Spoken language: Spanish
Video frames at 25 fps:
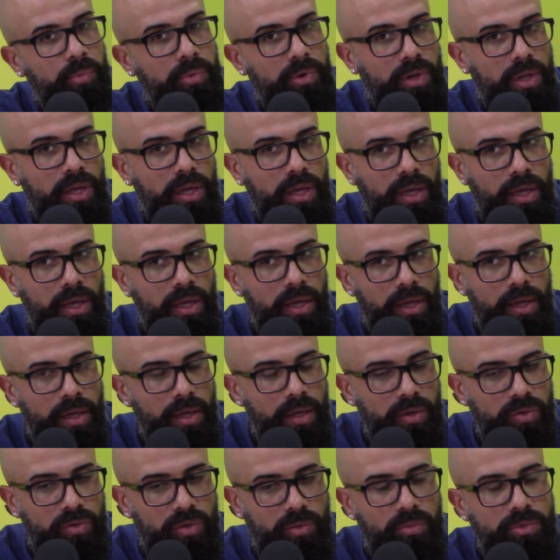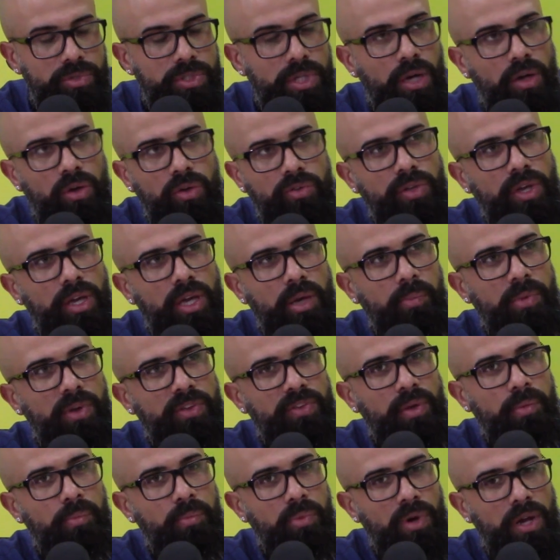porque son muchas cosas que
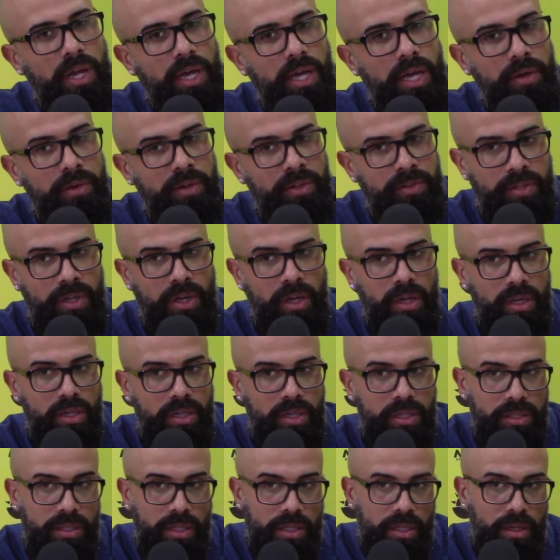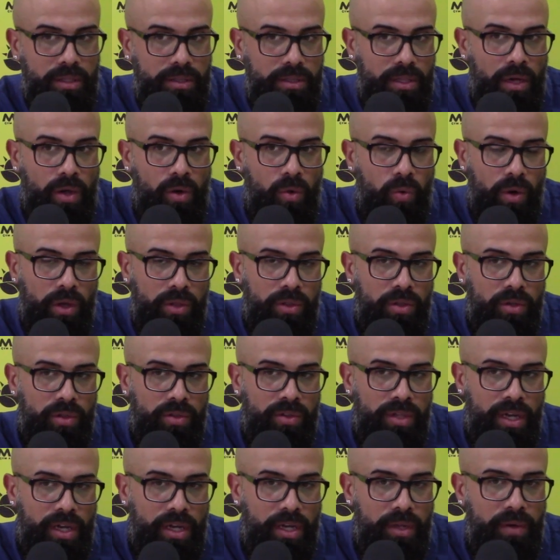pasan por la cabeza y te estás jugando
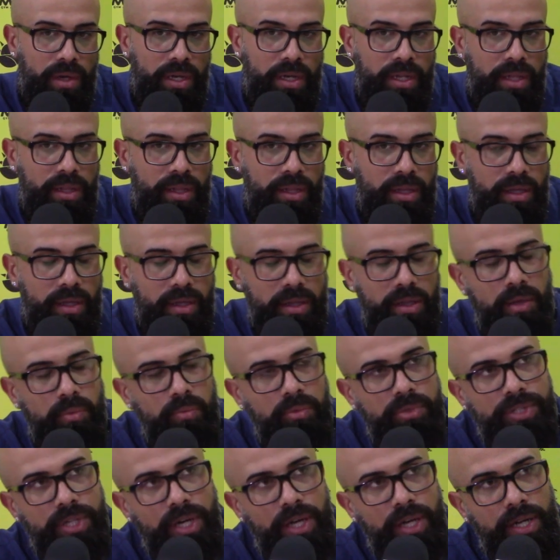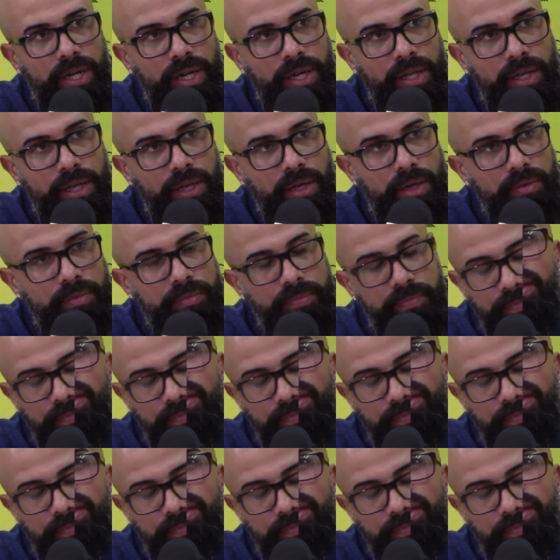contra rivales de, mucha jerarquía.